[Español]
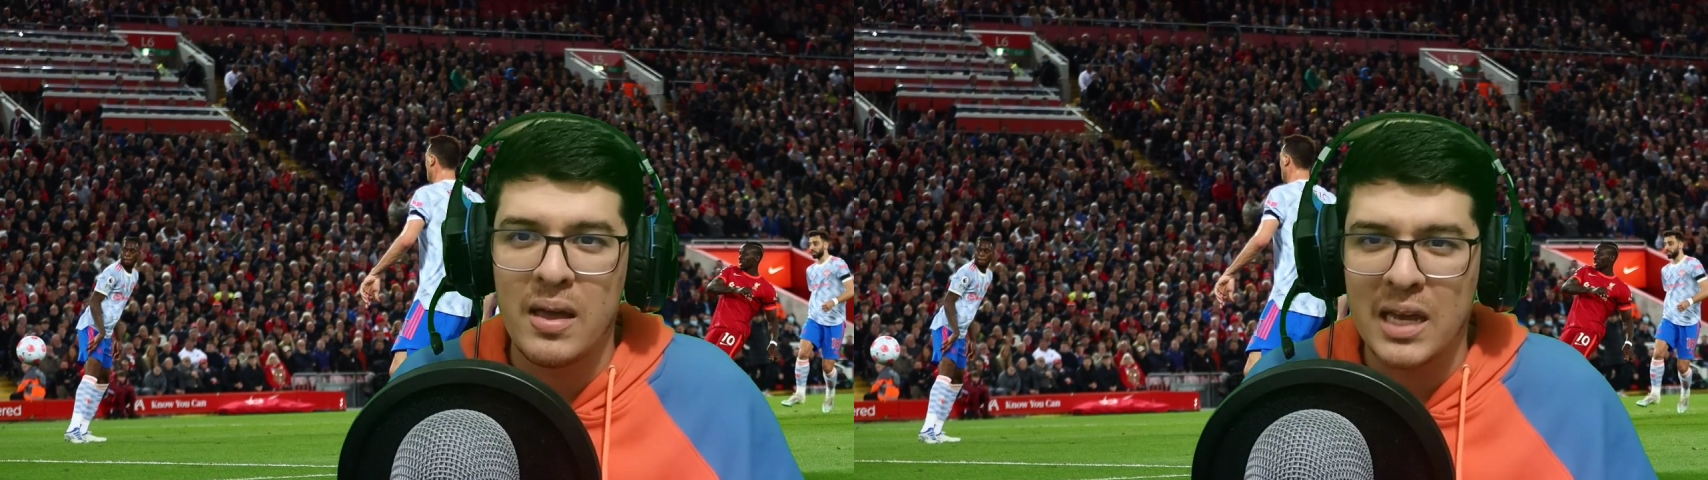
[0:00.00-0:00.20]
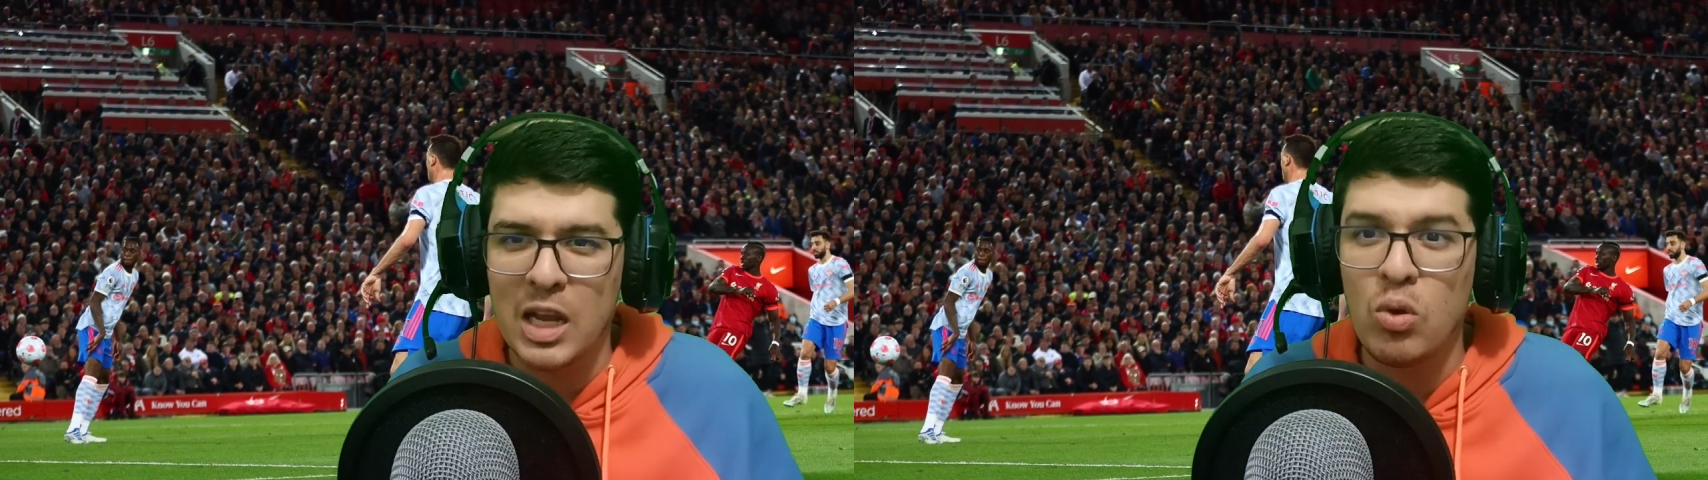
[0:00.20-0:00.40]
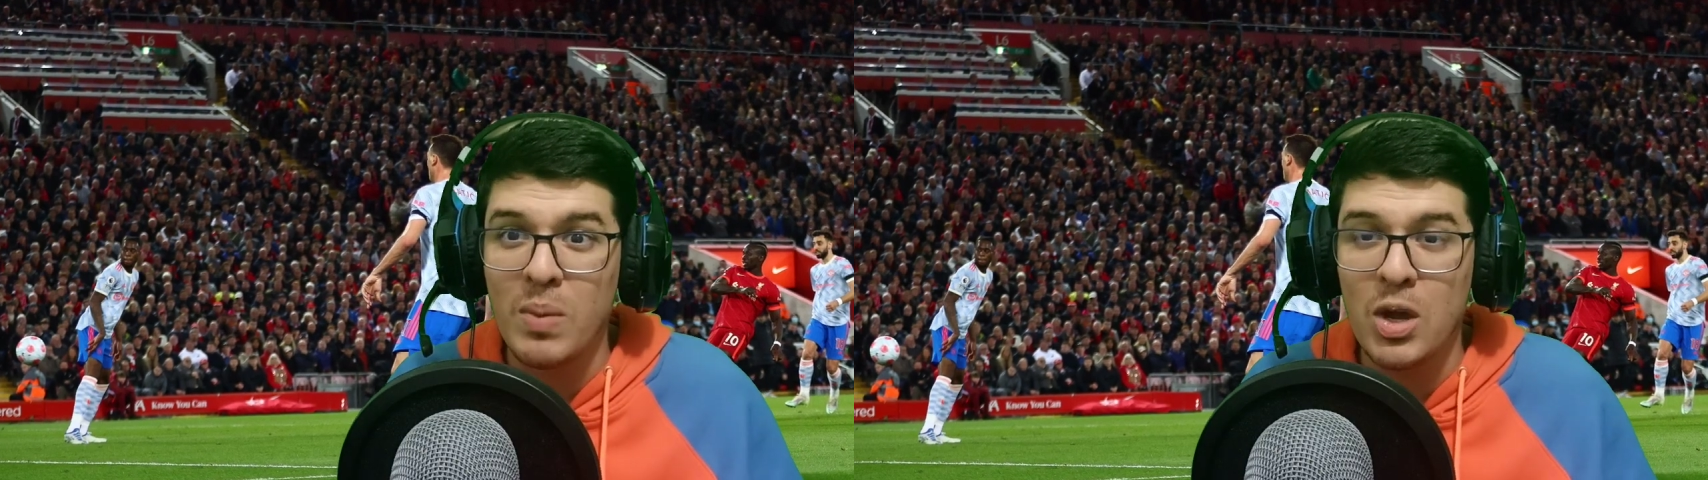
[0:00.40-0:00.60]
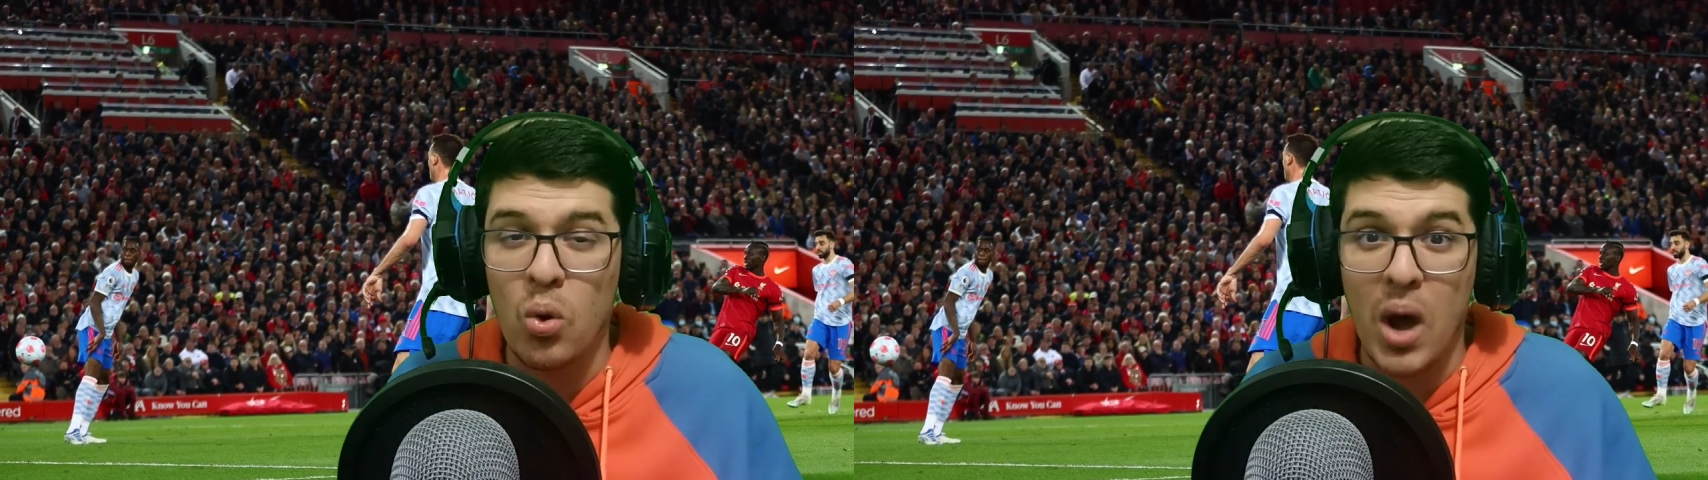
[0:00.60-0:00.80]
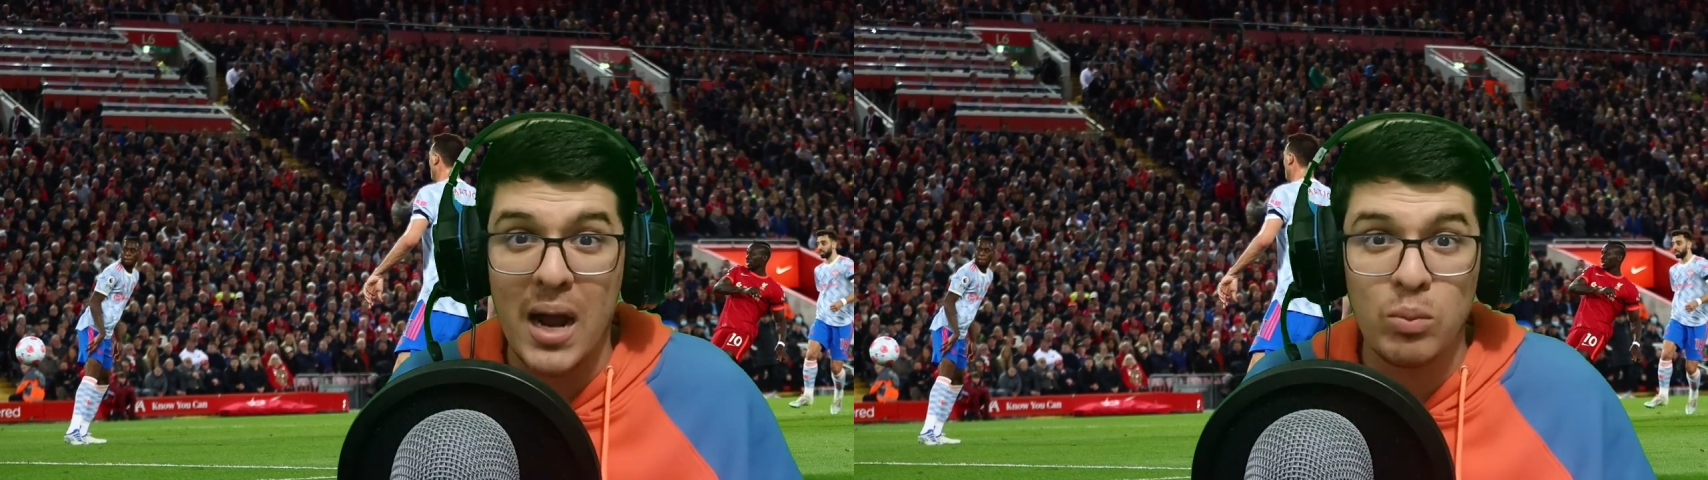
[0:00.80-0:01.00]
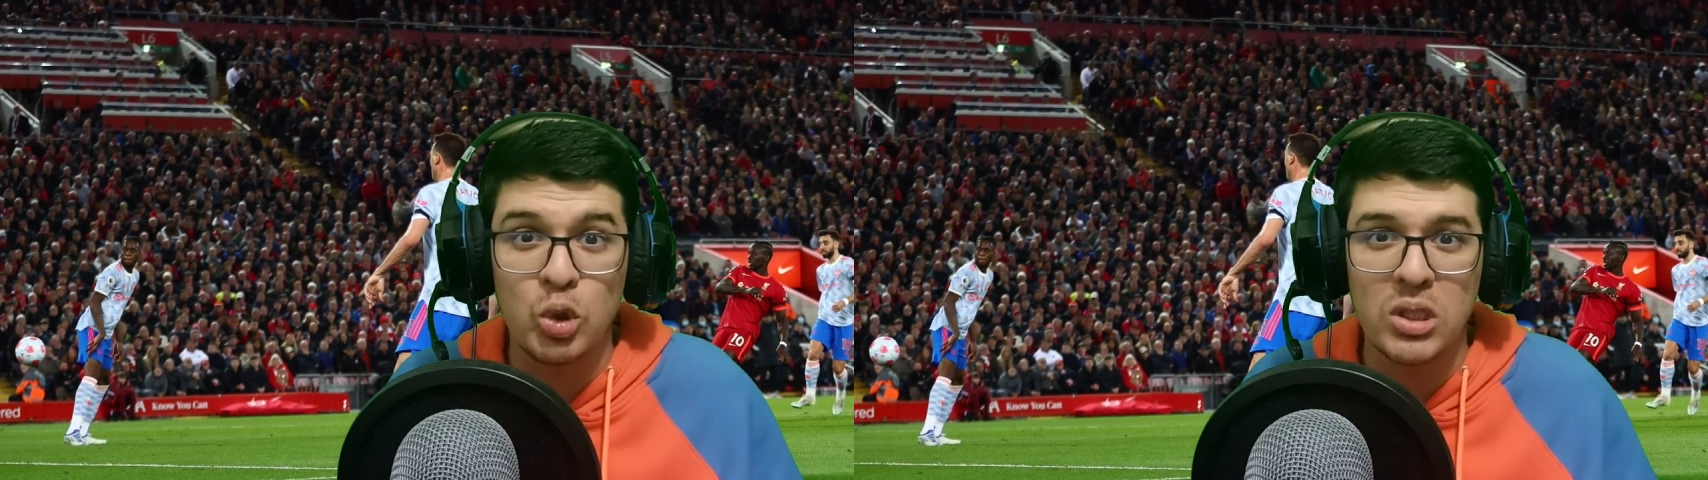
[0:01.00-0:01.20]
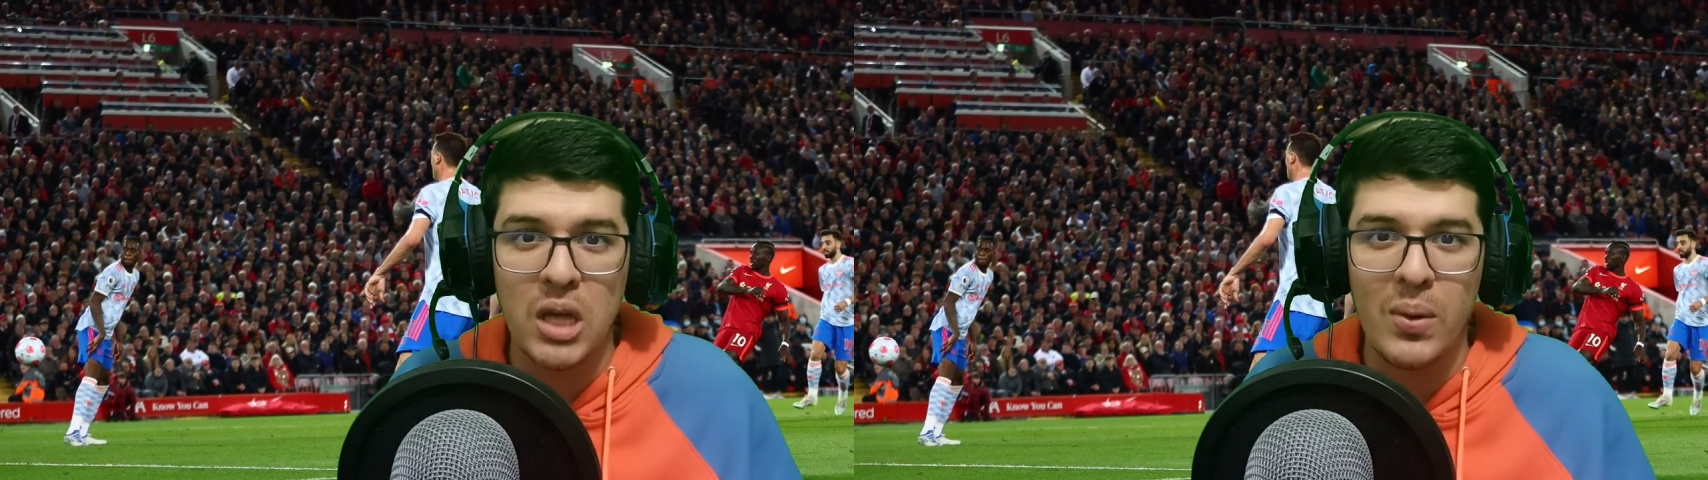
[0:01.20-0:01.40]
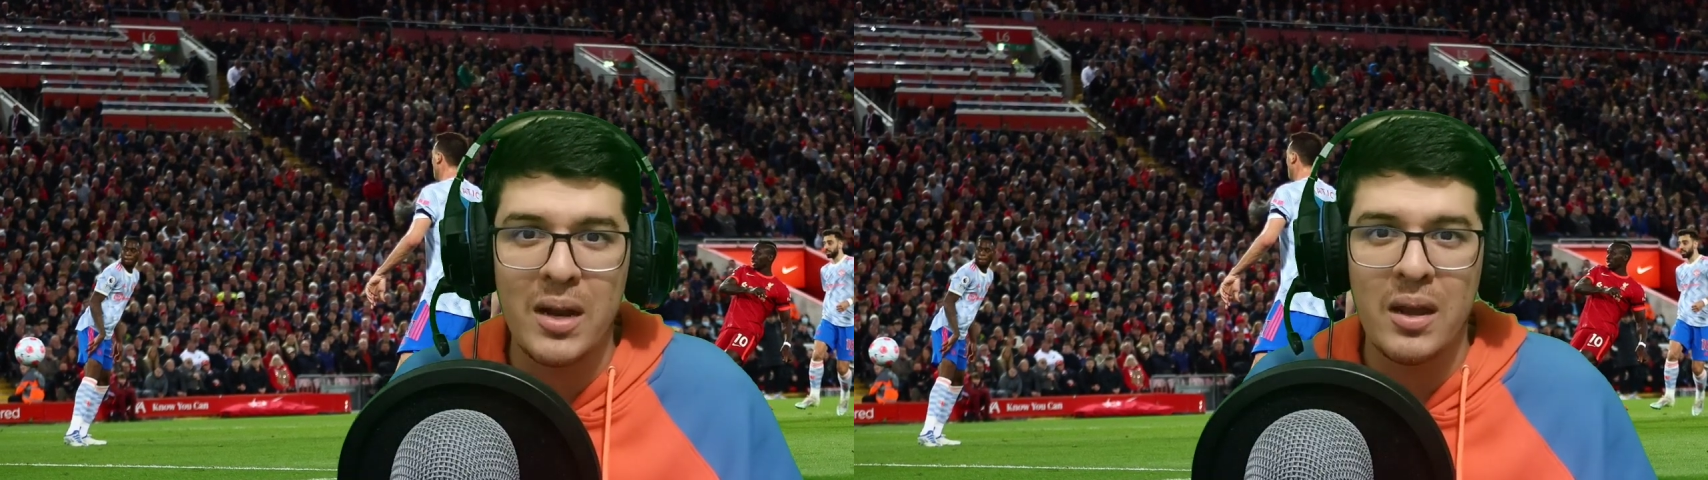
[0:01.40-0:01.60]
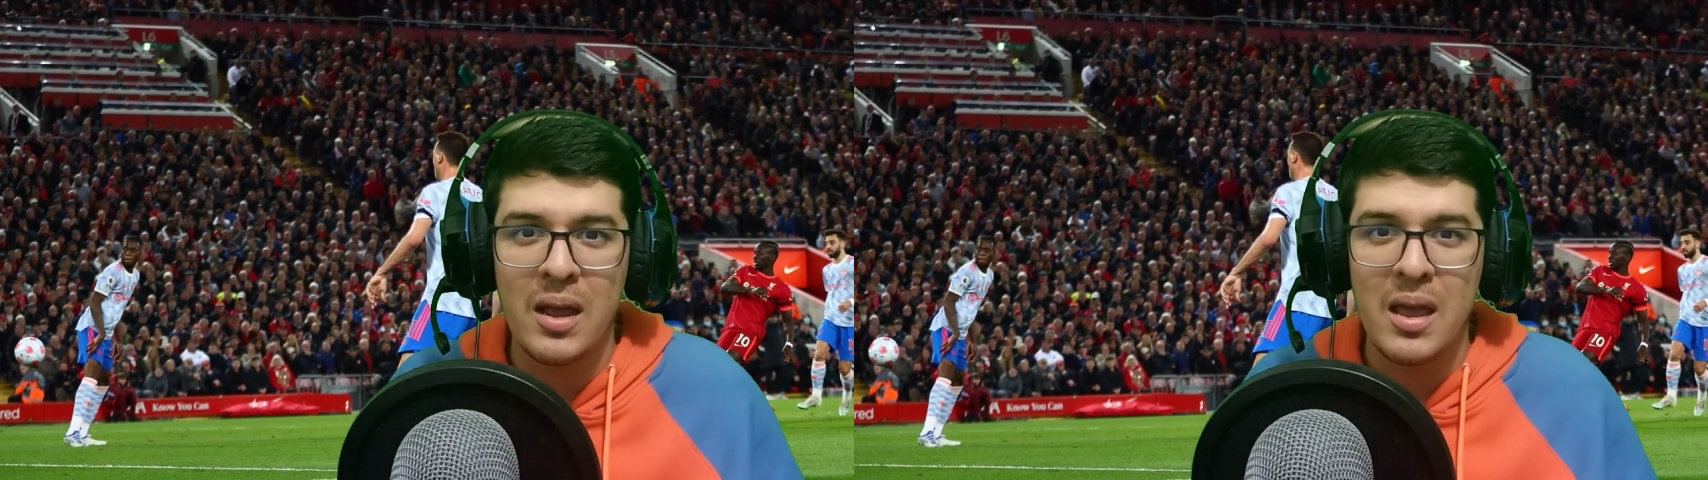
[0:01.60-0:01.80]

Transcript: Querido amigo, hágame usted saber